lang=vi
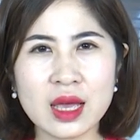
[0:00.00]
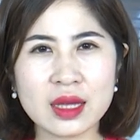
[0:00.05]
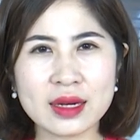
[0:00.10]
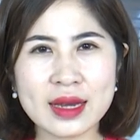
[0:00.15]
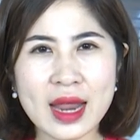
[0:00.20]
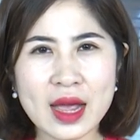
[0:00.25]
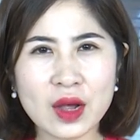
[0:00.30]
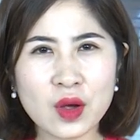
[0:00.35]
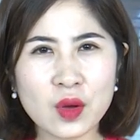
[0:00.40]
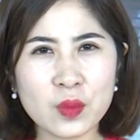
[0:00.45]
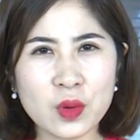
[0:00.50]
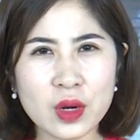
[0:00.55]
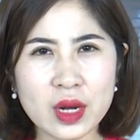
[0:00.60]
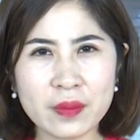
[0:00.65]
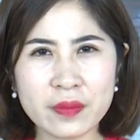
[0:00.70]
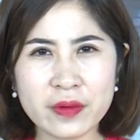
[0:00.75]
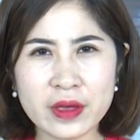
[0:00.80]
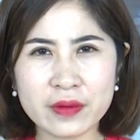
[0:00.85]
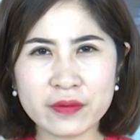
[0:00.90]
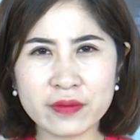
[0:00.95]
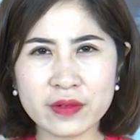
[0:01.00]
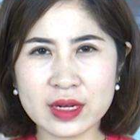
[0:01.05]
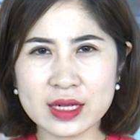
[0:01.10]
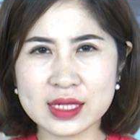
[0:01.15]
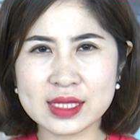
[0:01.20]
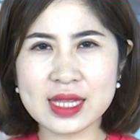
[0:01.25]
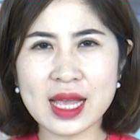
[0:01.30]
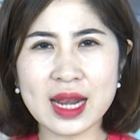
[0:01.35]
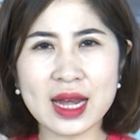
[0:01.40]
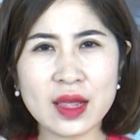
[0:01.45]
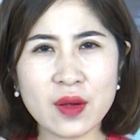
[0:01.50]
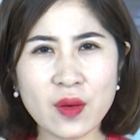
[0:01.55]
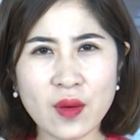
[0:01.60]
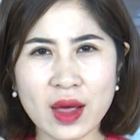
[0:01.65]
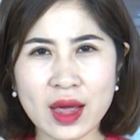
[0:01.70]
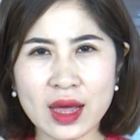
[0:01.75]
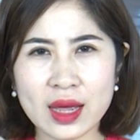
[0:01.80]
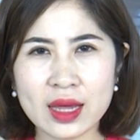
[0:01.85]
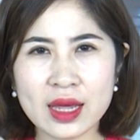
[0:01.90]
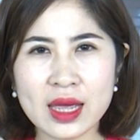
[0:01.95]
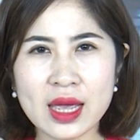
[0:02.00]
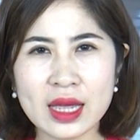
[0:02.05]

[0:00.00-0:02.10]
đã có buổi làm việc với xã Lê Hóa